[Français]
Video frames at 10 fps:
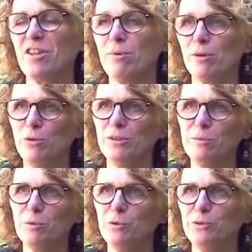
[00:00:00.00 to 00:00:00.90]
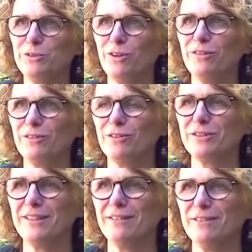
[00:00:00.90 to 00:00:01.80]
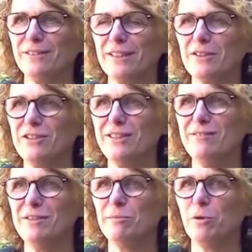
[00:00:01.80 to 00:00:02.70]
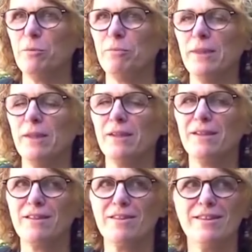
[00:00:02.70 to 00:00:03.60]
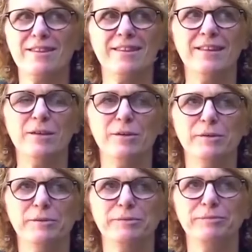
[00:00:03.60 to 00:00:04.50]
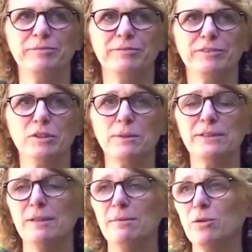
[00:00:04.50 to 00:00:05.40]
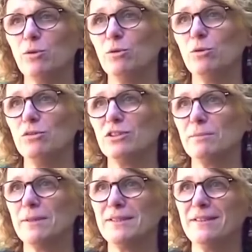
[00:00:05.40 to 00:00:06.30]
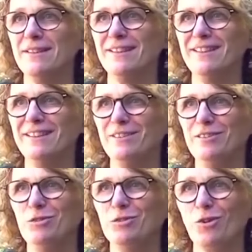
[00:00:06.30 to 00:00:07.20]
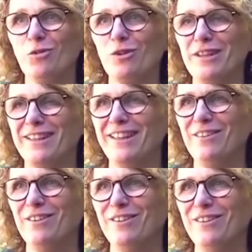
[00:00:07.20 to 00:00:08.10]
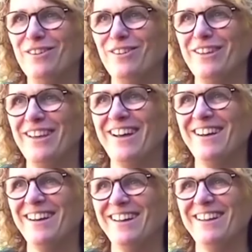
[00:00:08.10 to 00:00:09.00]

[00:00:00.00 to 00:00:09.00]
j'ai perdu aussi beaucoup de temps dans cette stratégie d'évitement. J'ai passé des métros, j'ai passé du temps sur les quais de, gare,